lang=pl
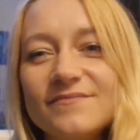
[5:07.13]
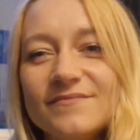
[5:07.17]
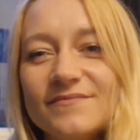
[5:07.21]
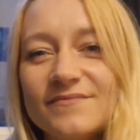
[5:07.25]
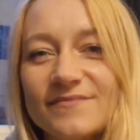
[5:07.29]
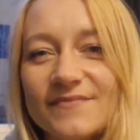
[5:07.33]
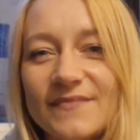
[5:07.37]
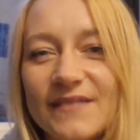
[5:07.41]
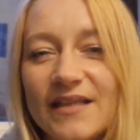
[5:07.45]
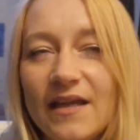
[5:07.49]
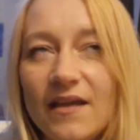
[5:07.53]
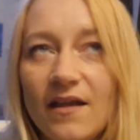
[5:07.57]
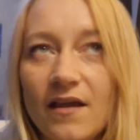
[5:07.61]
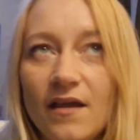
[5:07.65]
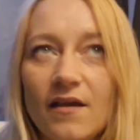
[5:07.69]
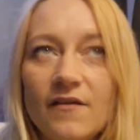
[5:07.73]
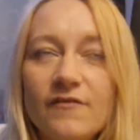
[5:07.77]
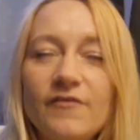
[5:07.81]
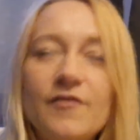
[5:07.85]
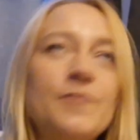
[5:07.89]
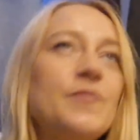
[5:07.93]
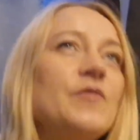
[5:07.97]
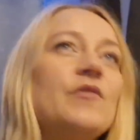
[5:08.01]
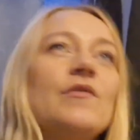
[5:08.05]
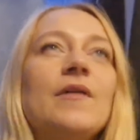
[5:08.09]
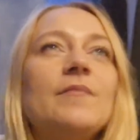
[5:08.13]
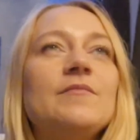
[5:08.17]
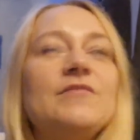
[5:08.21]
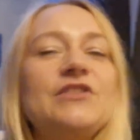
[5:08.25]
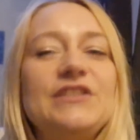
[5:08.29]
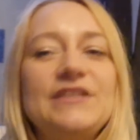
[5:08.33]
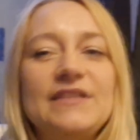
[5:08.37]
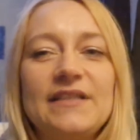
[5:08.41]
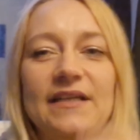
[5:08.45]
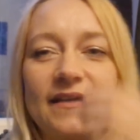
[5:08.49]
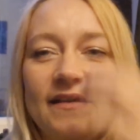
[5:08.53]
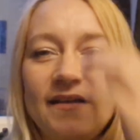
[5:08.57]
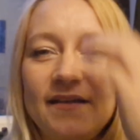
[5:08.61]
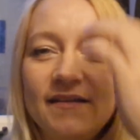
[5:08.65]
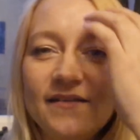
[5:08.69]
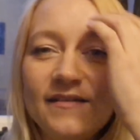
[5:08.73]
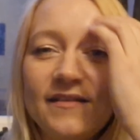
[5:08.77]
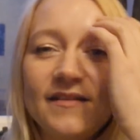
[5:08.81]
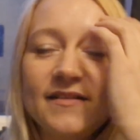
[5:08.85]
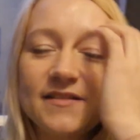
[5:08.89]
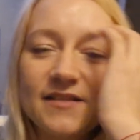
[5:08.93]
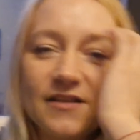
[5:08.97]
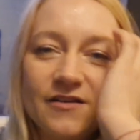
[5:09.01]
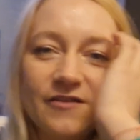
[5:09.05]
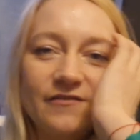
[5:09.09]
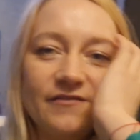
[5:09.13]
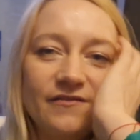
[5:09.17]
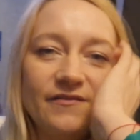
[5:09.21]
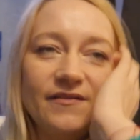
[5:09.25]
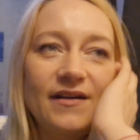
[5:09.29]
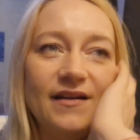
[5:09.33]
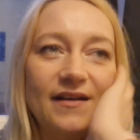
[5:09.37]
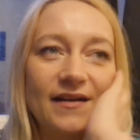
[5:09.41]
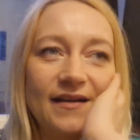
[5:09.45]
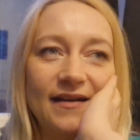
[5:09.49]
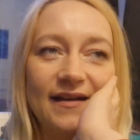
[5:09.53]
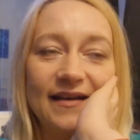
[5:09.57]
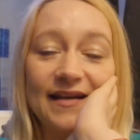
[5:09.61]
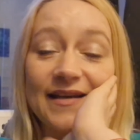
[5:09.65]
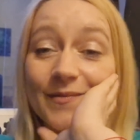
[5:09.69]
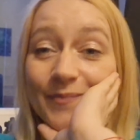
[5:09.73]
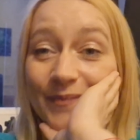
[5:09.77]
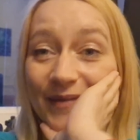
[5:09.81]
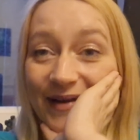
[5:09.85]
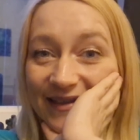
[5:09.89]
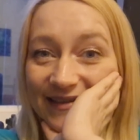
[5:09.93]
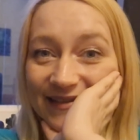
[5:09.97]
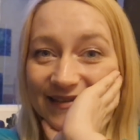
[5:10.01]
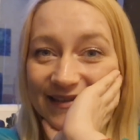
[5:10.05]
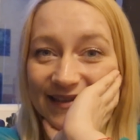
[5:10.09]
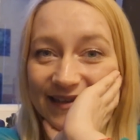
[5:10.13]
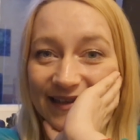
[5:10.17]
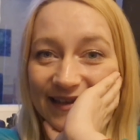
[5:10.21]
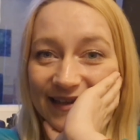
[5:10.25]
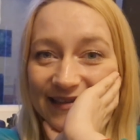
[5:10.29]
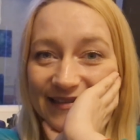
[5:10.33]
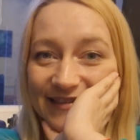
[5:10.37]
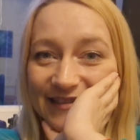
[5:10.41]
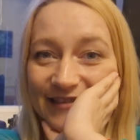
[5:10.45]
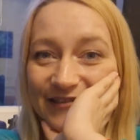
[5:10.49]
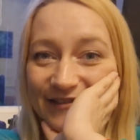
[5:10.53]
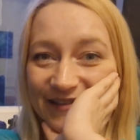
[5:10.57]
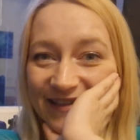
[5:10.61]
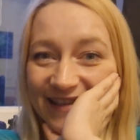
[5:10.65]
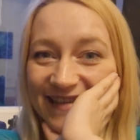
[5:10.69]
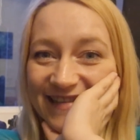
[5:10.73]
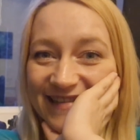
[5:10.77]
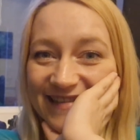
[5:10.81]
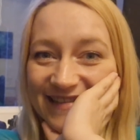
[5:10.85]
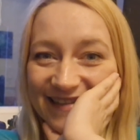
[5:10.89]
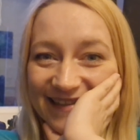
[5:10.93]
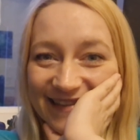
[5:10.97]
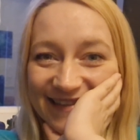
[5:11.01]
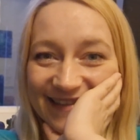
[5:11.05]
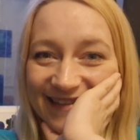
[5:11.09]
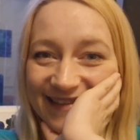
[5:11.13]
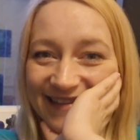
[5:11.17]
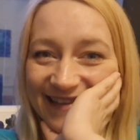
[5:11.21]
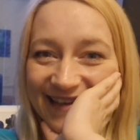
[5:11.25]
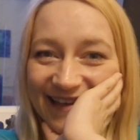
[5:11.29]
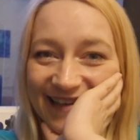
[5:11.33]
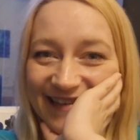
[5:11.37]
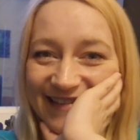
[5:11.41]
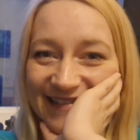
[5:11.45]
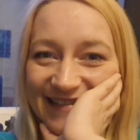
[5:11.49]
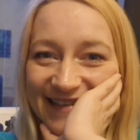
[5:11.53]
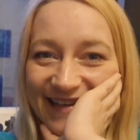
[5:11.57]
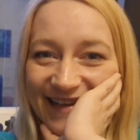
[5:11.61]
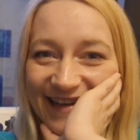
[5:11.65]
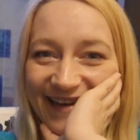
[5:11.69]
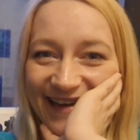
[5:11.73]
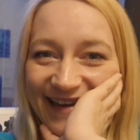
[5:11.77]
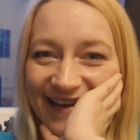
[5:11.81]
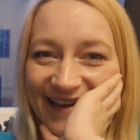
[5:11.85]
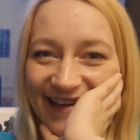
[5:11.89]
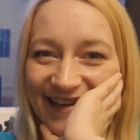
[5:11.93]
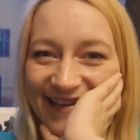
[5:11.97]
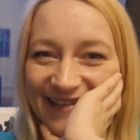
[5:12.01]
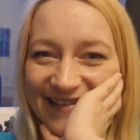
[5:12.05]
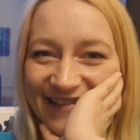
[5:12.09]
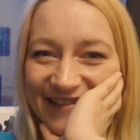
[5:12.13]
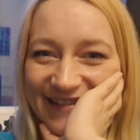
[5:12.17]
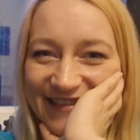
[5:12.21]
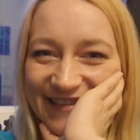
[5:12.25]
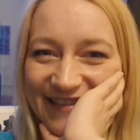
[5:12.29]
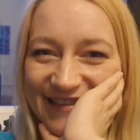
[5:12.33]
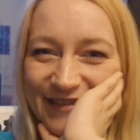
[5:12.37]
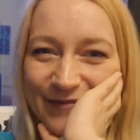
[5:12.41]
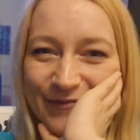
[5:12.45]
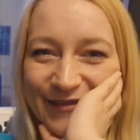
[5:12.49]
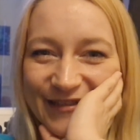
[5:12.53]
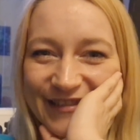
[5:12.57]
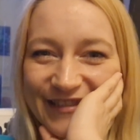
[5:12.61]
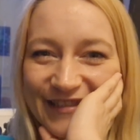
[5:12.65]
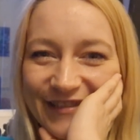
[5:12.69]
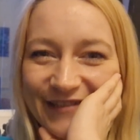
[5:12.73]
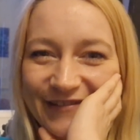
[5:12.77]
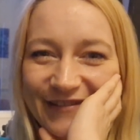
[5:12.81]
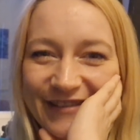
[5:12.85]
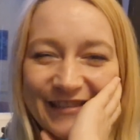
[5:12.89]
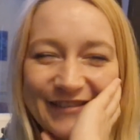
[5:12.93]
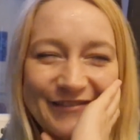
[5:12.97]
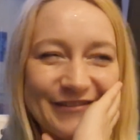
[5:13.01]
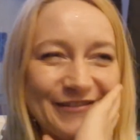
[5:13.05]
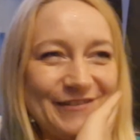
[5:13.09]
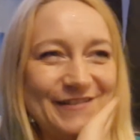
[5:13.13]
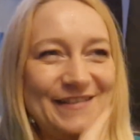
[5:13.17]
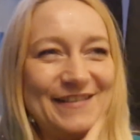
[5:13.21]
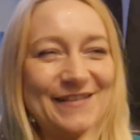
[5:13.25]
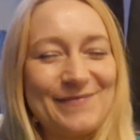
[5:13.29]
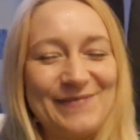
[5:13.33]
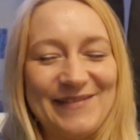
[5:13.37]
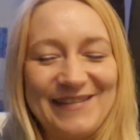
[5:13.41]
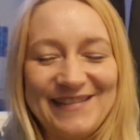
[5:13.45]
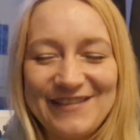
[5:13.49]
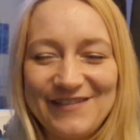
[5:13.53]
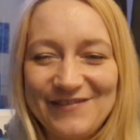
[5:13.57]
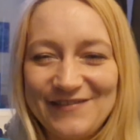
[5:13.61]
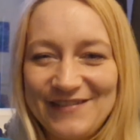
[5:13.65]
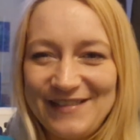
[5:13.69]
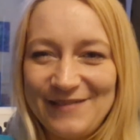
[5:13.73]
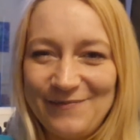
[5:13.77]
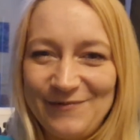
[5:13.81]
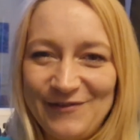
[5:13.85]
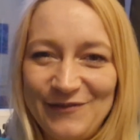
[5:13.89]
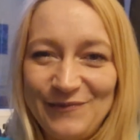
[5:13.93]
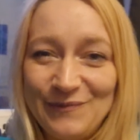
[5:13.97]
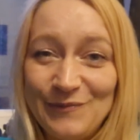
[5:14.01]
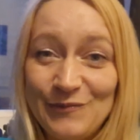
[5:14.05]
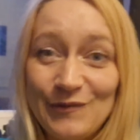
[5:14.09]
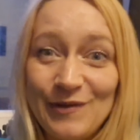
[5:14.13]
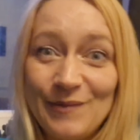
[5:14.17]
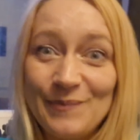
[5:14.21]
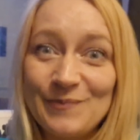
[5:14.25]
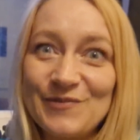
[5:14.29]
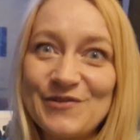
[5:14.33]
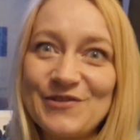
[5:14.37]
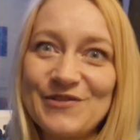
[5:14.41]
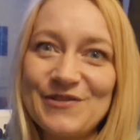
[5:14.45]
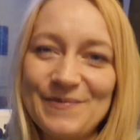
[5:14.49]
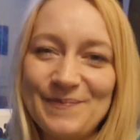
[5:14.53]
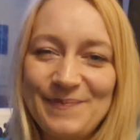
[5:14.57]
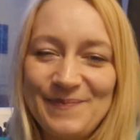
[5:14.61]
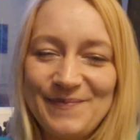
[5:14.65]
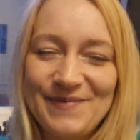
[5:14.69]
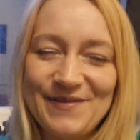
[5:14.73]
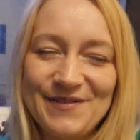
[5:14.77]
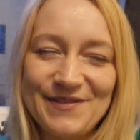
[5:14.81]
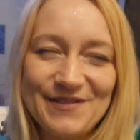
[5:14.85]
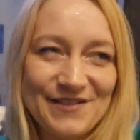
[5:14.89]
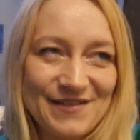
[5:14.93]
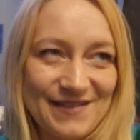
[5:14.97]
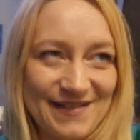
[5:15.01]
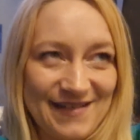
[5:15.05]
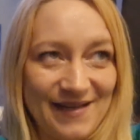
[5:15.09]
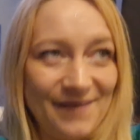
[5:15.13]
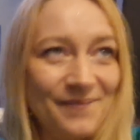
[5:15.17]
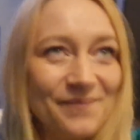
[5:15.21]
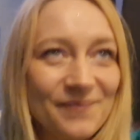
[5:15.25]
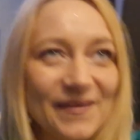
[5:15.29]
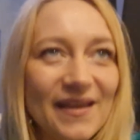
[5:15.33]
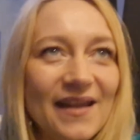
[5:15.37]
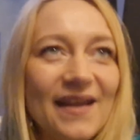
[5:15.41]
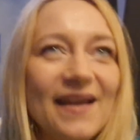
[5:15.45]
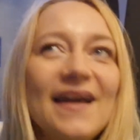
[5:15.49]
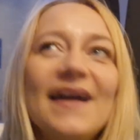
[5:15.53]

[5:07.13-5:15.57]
Mm, wypiłam dzisiaj indyjską herbatkę. Dziękuję Celinka za to, że się podzieliłaś swoją herbatką ze mną. Była przepyszna.